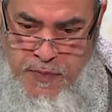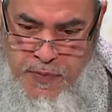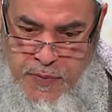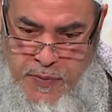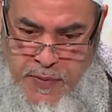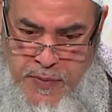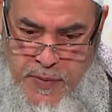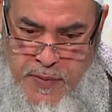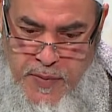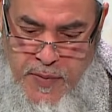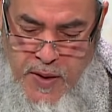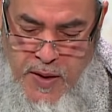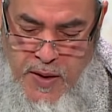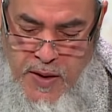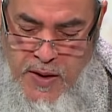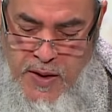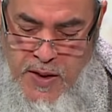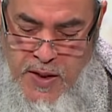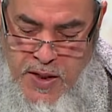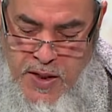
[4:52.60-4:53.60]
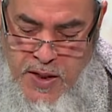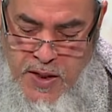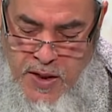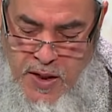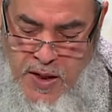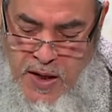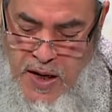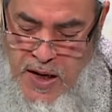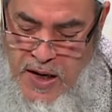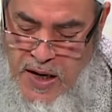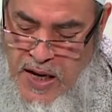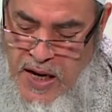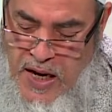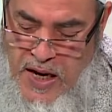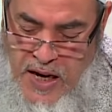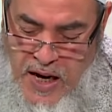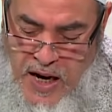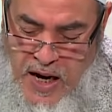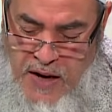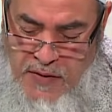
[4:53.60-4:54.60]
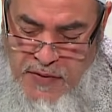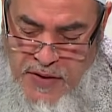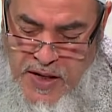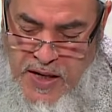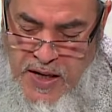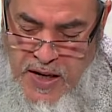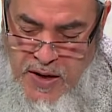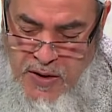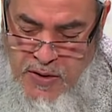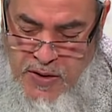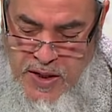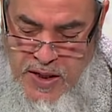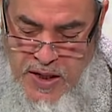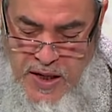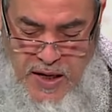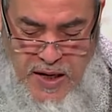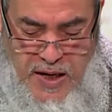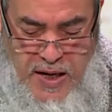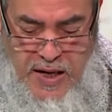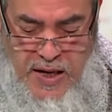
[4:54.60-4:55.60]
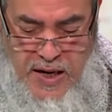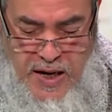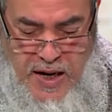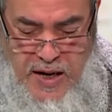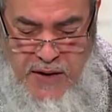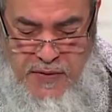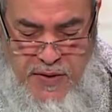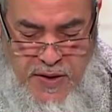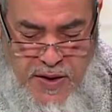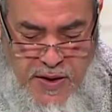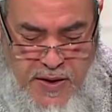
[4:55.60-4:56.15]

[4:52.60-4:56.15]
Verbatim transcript: إن شاء الله يعطيك الصحة الله يحفظك يا أختي الله يحفظك